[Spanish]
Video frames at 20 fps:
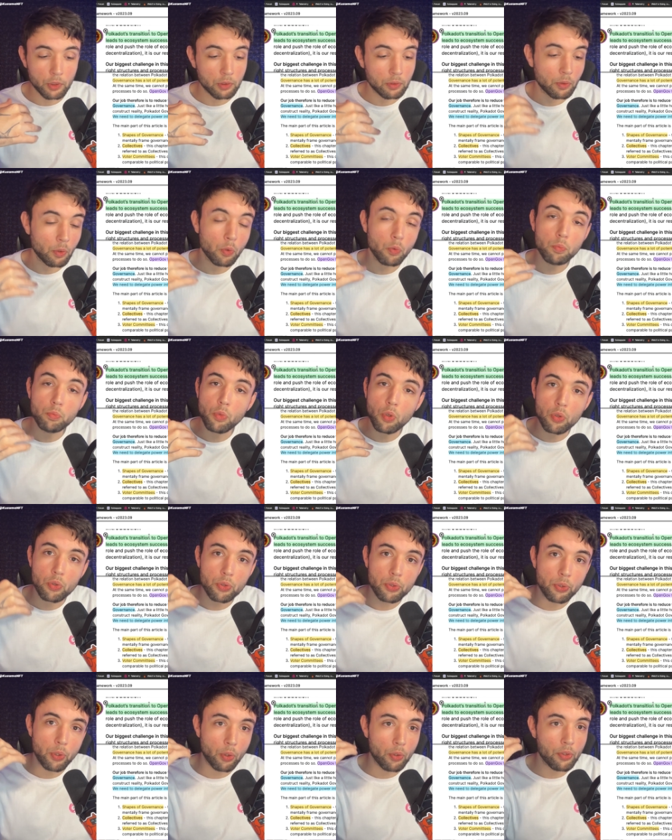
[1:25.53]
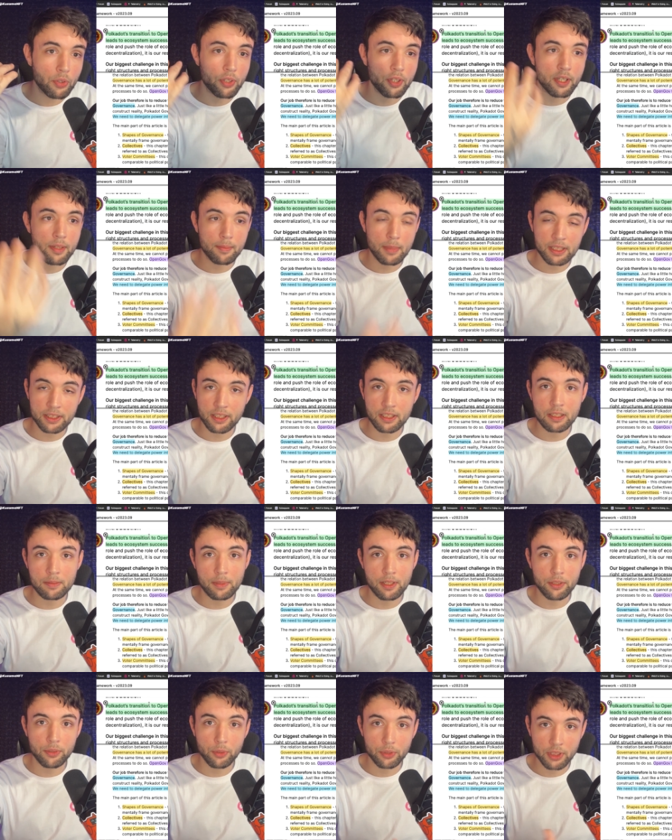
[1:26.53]
con un montón de más
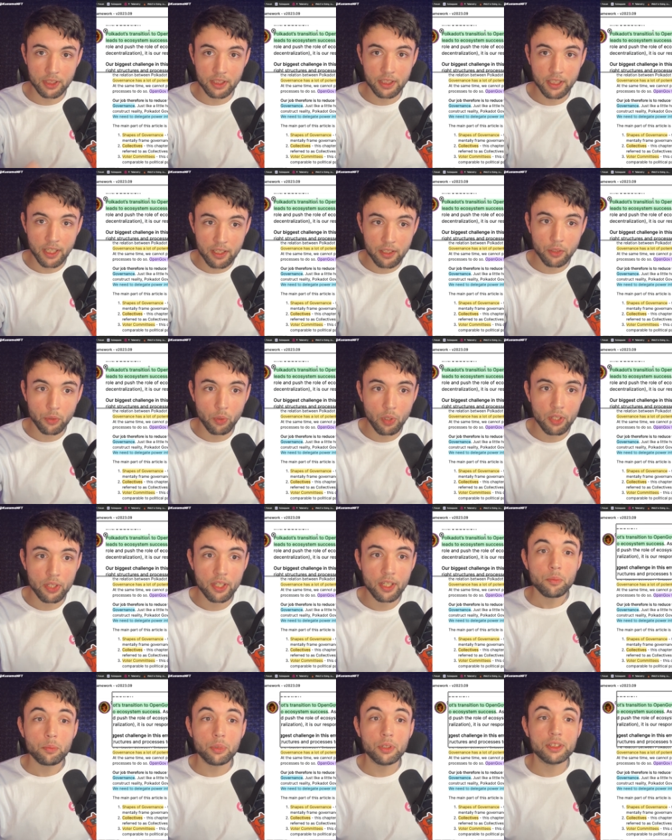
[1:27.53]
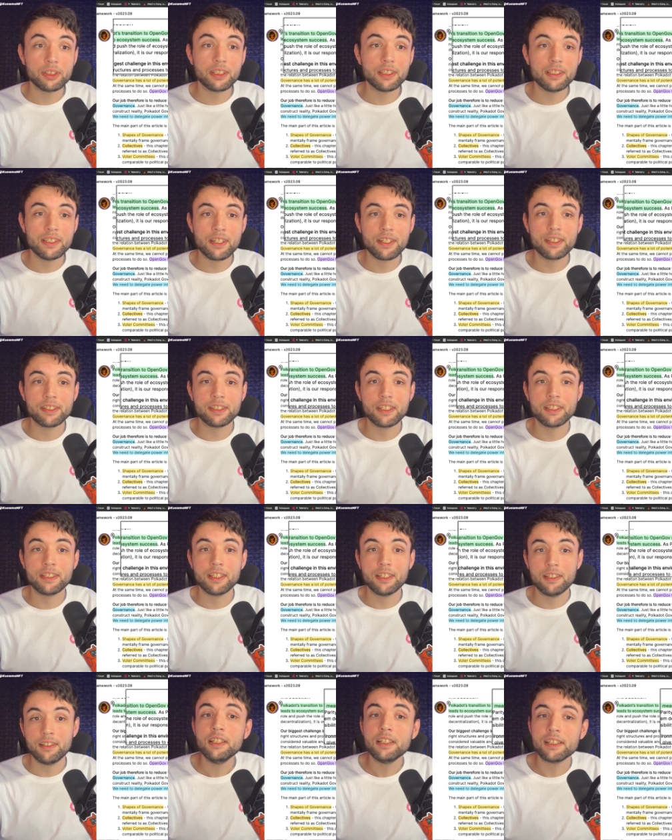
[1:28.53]
elementos a tener en cuenta, pues
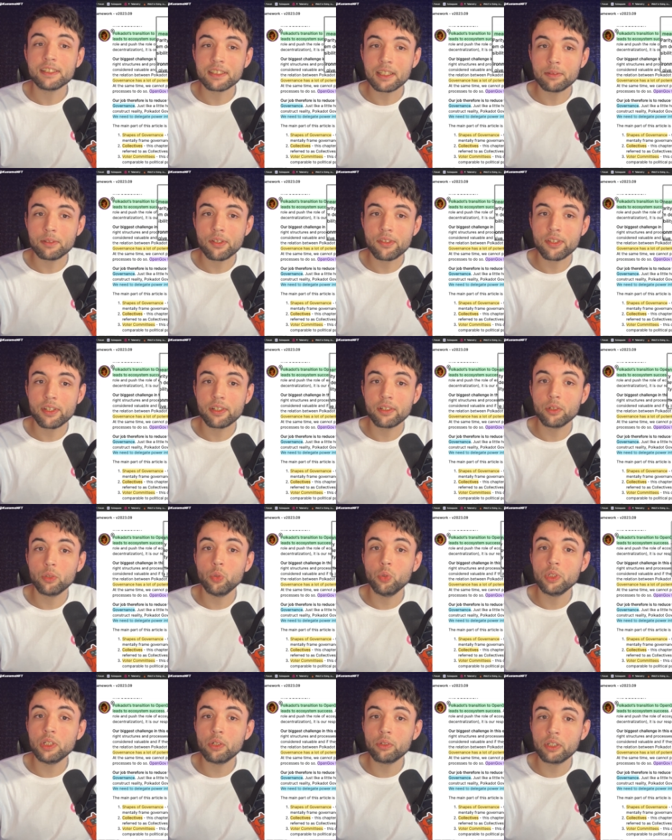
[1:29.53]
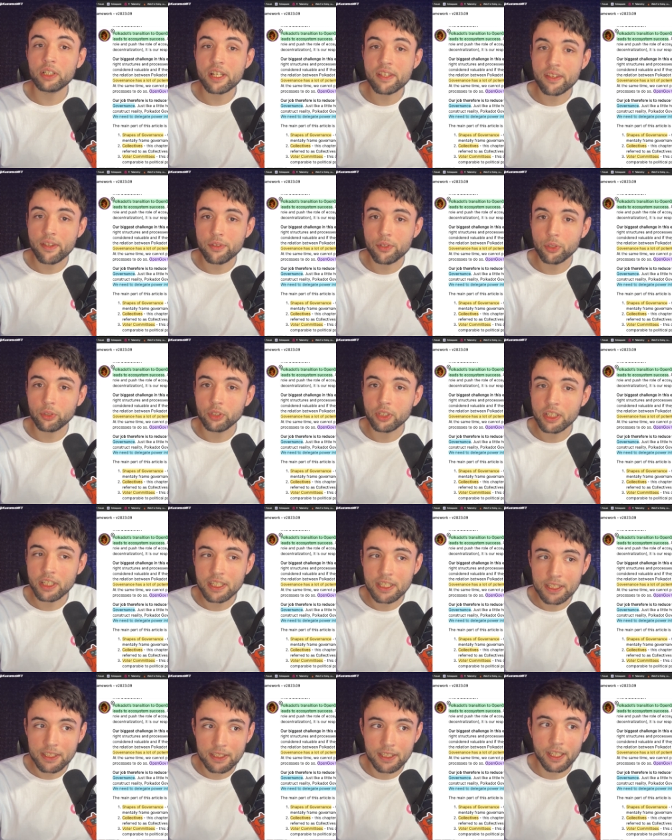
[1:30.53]
necesita establecer una organización
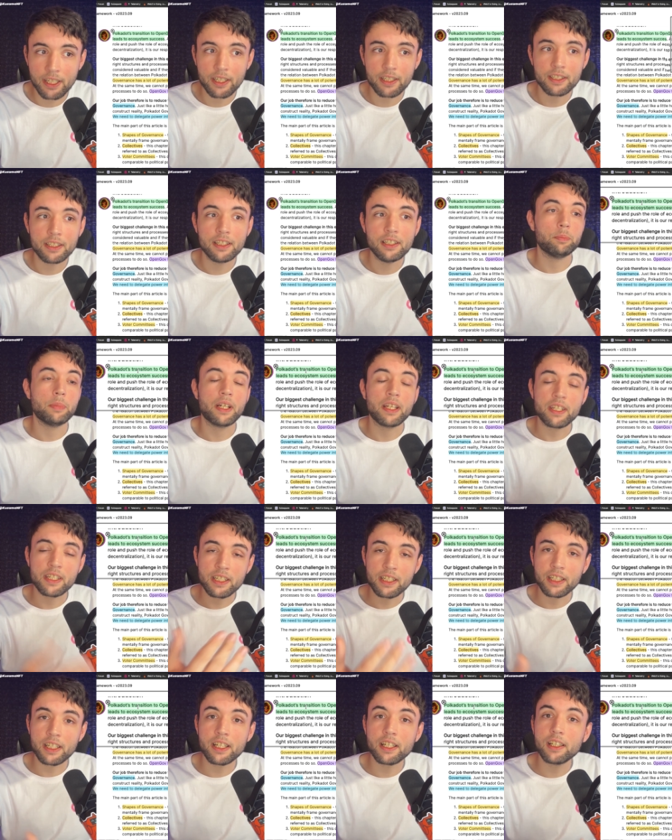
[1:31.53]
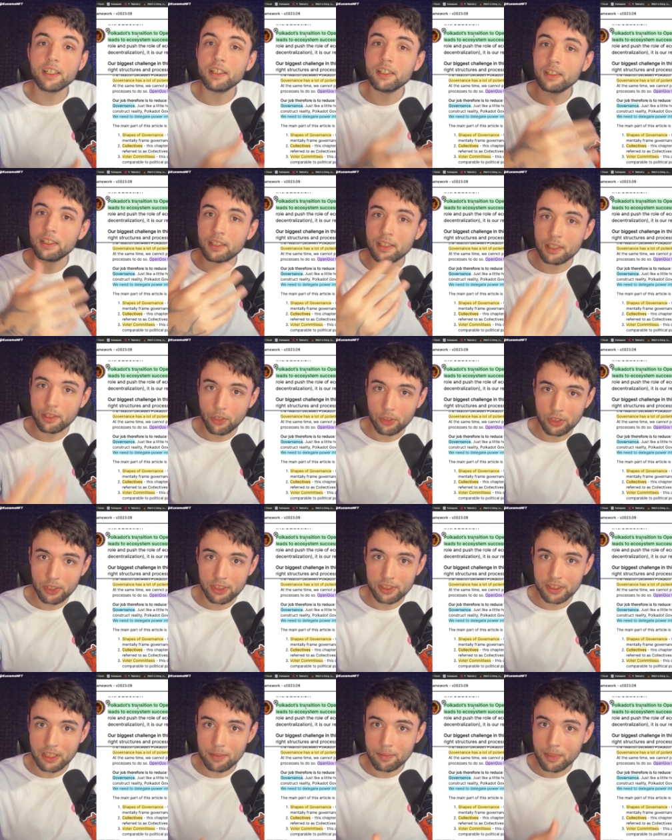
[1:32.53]
interna para dirigir el
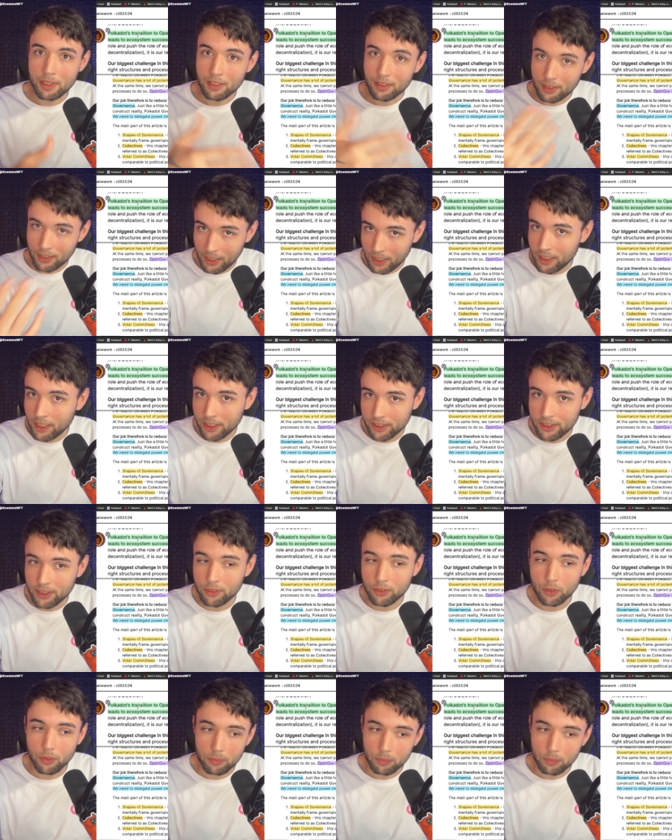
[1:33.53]
ecosistema al éxito